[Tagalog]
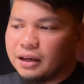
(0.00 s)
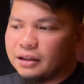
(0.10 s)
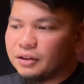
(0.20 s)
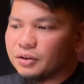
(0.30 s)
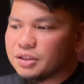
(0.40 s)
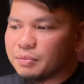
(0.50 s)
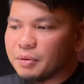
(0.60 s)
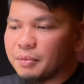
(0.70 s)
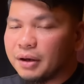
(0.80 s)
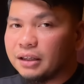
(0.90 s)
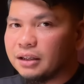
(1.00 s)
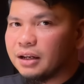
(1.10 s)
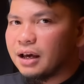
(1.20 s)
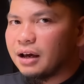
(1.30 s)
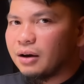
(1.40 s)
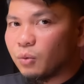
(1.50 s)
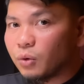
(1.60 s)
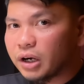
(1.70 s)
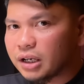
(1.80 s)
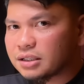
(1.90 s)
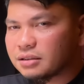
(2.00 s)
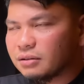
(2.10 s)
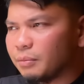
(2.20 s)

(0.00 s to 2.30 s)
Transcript: Hindi ito sa pamagitan ng works